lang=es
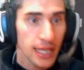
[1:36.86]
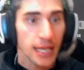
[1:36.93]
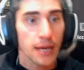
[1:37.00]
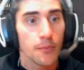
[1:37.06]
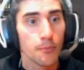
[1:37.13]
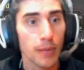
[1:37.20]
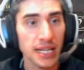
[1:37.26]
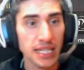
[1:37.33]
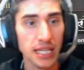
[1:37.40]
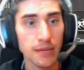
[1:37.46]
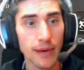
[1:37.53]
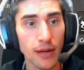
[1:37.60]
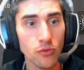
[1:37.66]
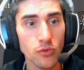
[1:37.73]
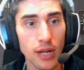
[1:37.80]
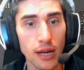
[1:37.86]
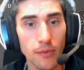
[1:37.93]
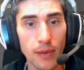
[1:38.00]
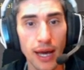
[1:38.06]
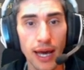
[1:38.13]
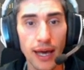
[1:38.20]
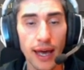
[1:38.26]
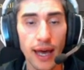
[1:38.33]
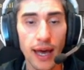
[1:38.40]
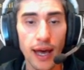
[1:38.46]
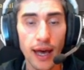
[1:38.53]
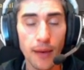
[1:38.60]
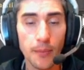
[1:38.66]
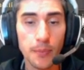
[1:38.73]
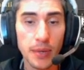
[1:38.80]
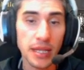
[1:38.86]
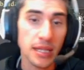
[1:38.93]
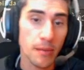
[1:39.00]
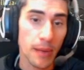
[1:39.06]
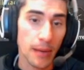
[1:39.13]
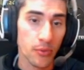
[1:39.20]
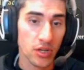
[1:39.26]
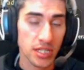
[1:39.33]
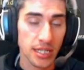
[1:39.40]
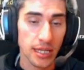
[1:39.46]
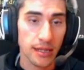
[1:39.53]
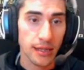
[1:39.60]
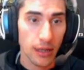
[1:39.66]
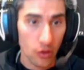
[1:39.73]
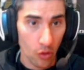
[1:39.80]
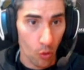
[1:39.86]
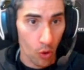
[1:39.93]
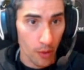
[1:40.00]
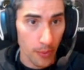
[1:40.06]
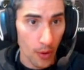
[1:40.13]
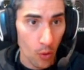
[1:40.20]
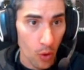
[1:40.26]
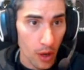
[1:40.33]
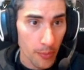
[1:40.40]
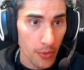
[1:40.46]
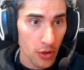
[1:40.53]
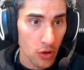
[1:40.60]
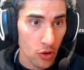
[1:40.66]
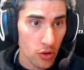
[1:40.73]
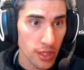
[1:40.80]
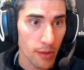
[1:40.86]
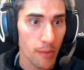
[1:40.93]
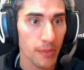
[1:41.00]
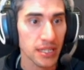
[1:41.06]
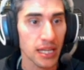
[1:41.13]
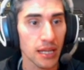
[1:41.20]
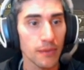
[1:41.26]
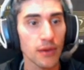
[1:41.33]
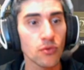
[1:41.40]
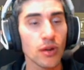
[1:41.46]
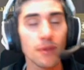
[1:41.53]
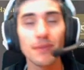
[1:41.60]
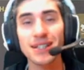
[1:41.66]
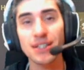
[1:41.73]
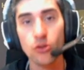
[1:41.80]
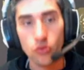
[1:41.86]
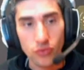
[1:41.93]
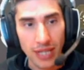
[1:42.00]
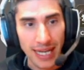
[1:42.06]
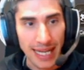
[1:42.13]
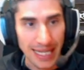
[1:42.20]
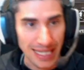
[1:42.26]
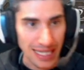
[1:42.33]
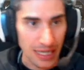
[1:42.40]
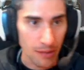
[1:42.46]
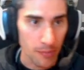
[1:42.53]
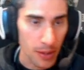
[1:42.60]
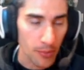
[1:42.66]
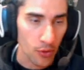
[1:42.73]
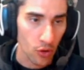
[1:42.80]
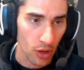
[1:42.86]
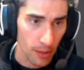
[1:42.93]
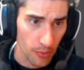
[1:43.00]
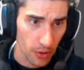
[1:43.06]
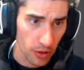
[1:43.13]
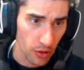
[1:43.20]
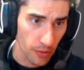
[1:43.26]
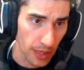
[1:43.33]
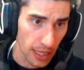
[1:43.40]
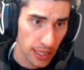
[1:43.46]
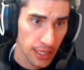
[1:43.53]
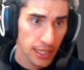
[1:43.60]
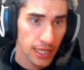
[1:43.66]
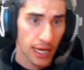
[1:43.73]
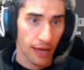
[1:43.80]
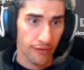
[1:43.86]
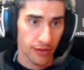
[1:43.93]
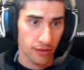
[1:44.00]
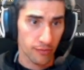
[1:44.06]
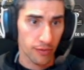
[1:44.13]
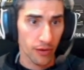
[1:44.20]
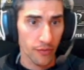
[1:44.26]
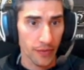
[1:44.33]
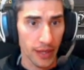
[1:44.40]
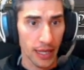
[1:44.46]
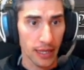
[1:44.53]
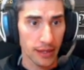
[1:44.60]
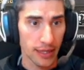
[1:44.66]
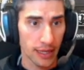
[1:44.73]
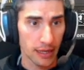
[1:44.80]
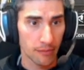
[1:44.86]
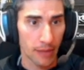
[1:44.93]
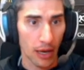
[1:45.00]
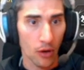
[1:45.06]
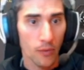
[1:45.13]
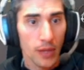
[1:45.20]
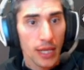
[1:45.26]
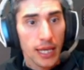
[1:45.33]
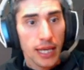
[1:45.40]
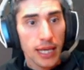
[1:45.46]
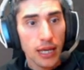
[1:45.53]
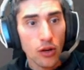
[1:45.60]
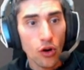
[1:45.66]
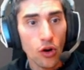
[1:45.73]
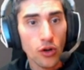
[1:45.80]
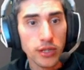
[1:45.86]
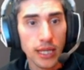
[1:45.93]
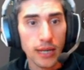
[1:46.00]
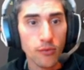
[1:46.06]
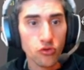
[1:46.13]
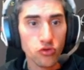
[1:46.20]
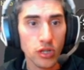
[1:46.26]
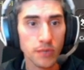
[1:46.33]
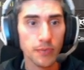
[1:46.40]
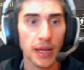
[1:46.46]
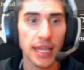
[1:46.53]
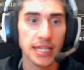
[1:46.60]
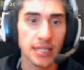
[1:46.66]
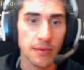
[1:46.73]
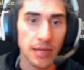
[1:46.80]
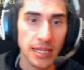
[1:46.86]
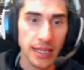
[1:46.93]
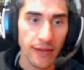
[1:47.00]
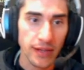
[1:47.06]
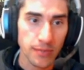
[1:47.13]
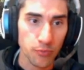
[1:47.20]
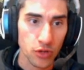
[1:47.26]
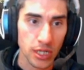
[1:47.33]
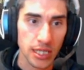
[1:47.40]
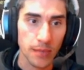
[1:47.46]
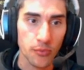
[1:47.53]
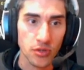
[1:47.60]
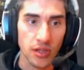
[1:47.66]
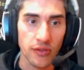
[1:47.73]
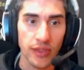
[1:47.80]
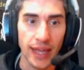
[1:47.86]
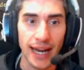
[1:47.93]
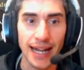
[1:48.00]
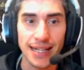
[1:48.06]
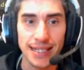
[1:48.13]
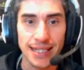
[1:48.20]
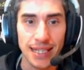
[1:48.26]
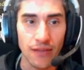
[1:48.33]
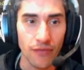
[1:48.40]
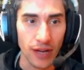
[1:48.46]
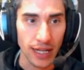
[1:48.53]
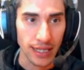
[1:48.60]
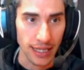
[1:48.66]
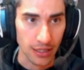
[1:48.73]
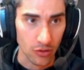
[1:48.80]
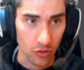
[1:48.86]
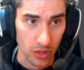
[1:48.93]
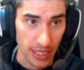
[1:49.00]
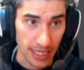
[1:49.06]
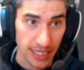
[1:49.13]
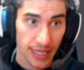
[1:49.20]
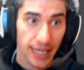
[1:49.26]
Vas a llevar un arma principal, por así decirlo, cuerpo a cuerpo, luego también vas a llevar un arma secundaria siempre, por lo que he podido ver, a excepción del mago. Y luego tenemos unas pequeñas habilidades pues que te potenciarán diferentes cosas